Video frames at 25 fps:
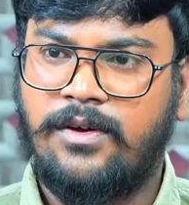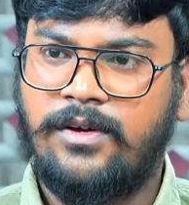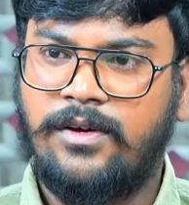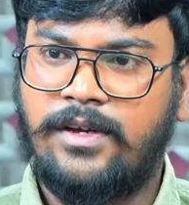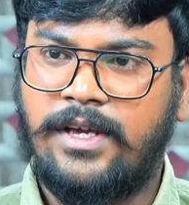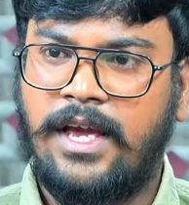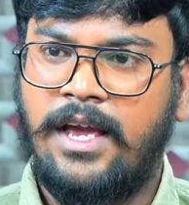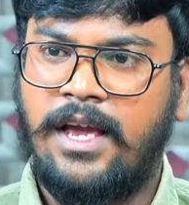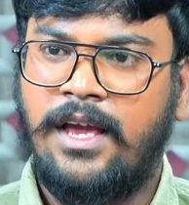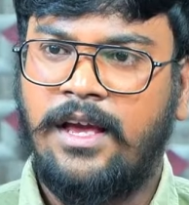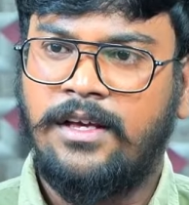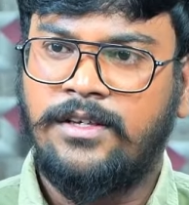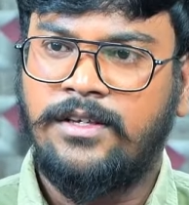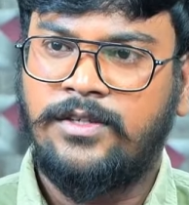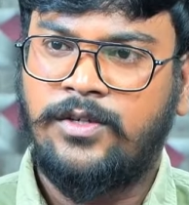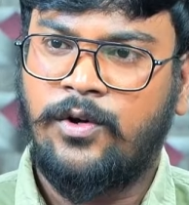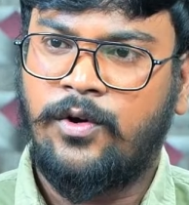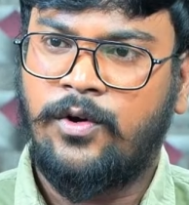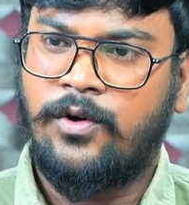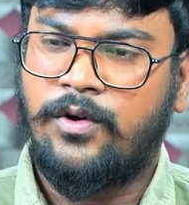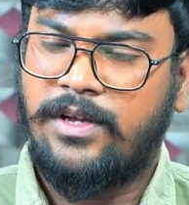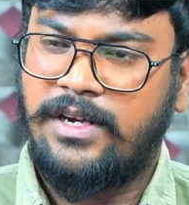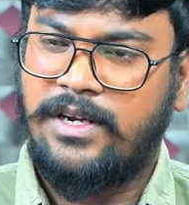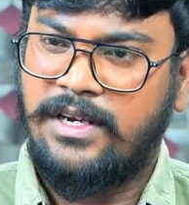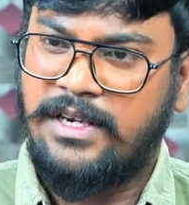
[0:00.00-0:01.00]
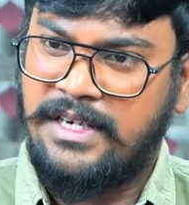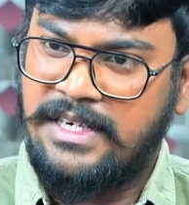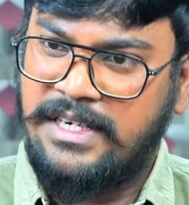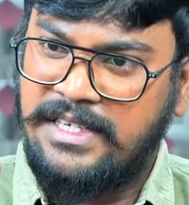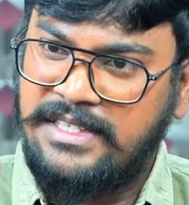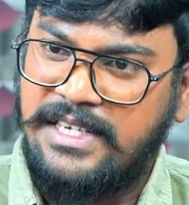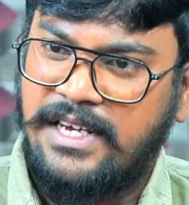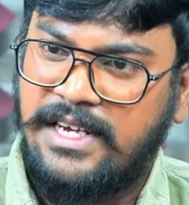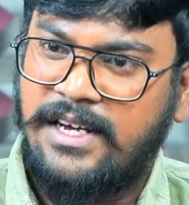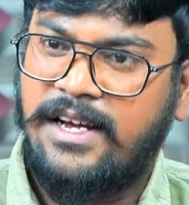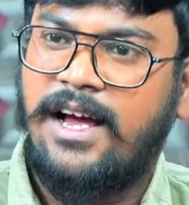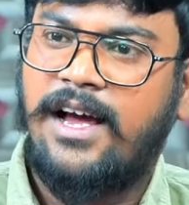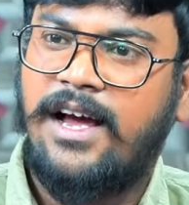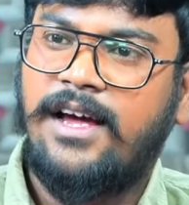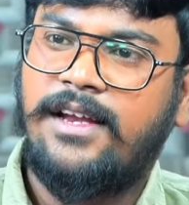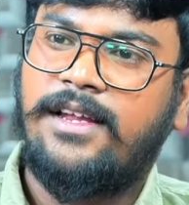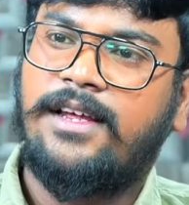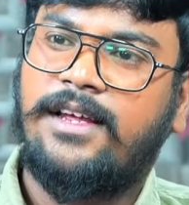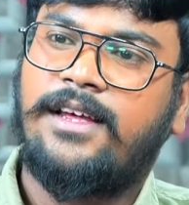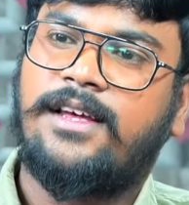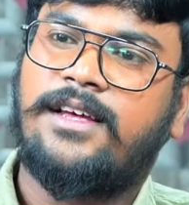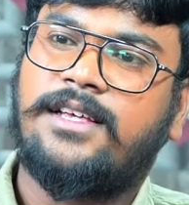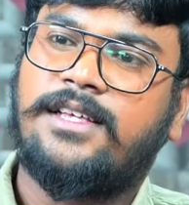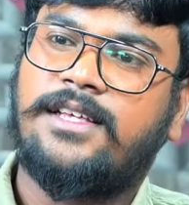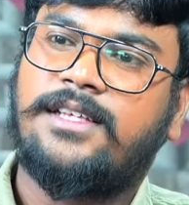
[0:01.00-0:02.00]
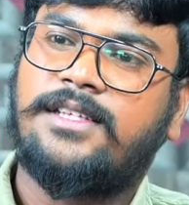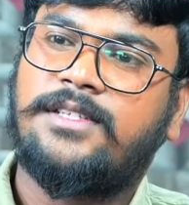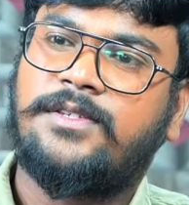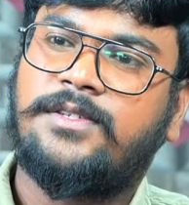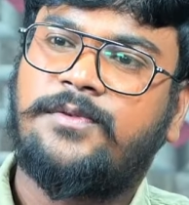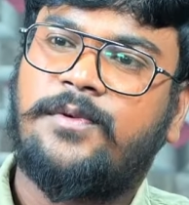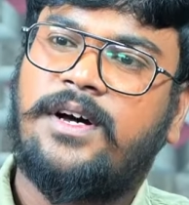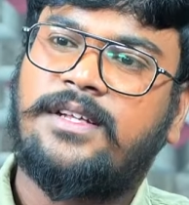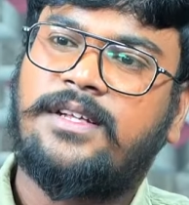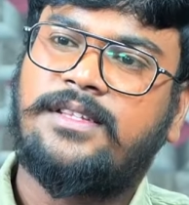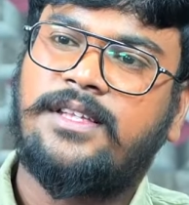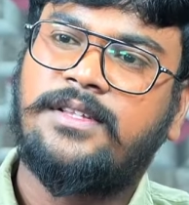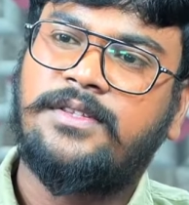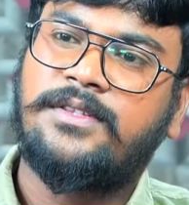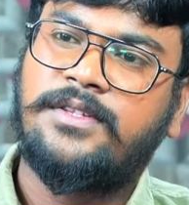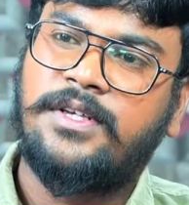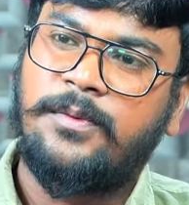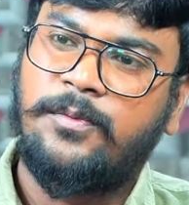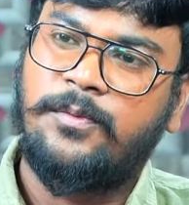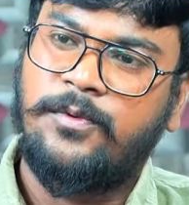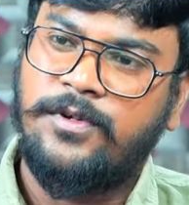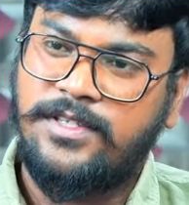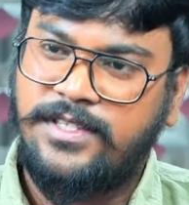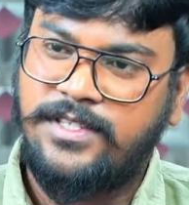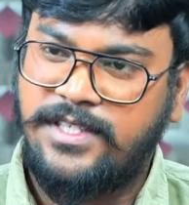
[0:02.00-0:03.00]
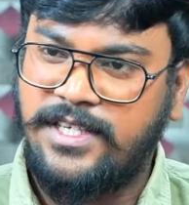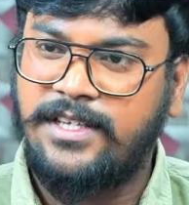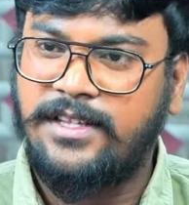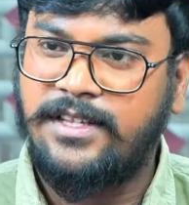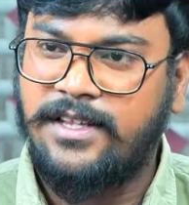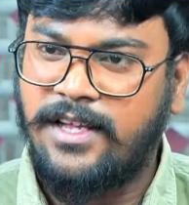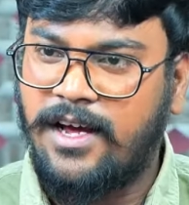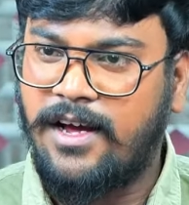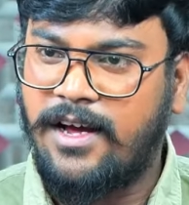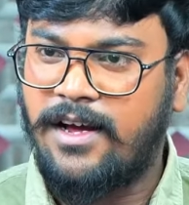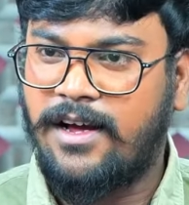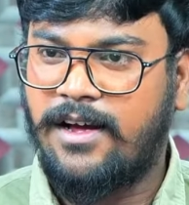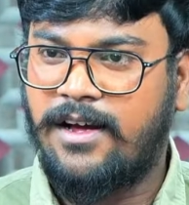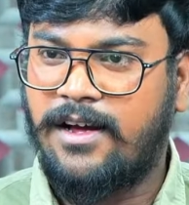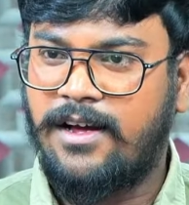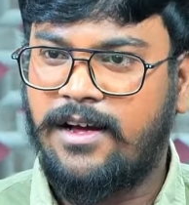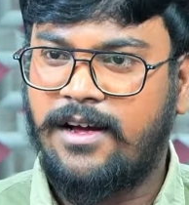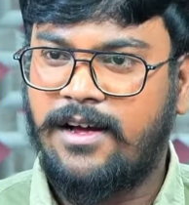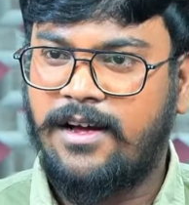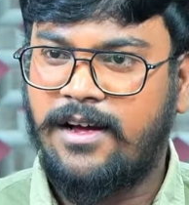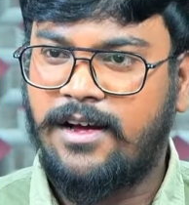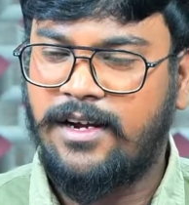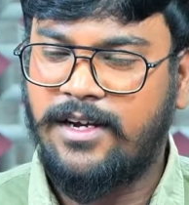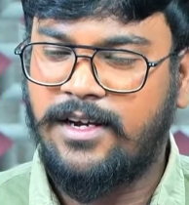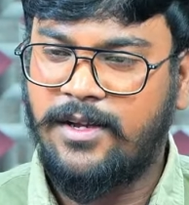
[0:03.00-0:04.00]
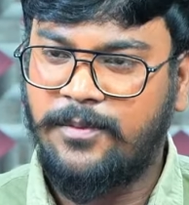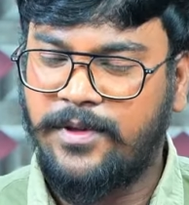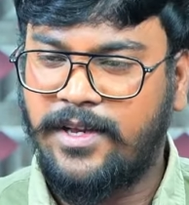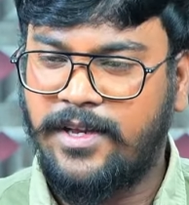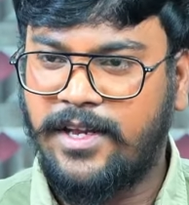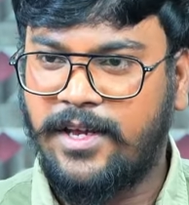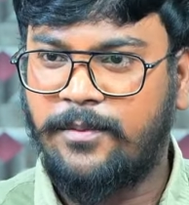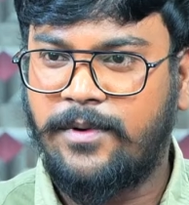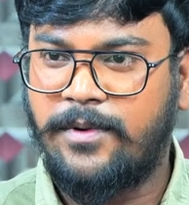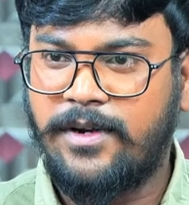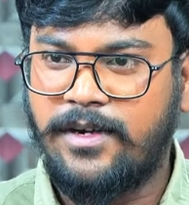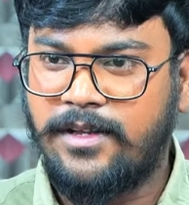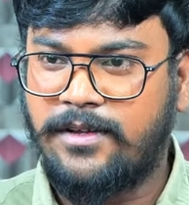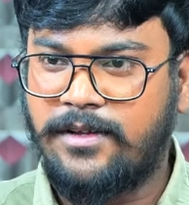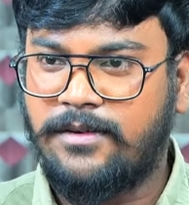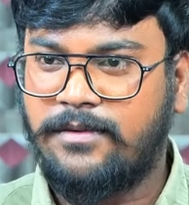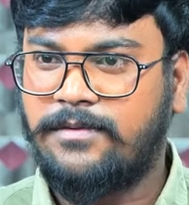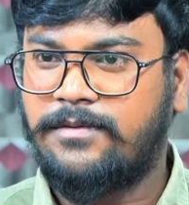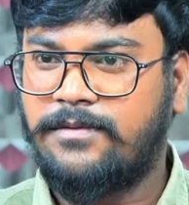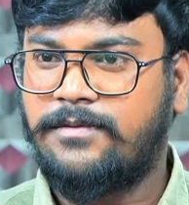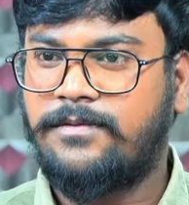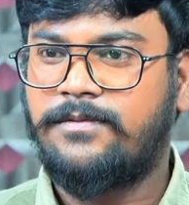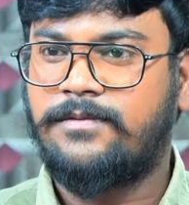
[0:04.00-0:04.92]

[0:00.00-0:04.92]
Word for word: ఓకే సో నిజంగానే స్వాతంత్రం వచ్చిందా అంటే మీరు ఏమంటారు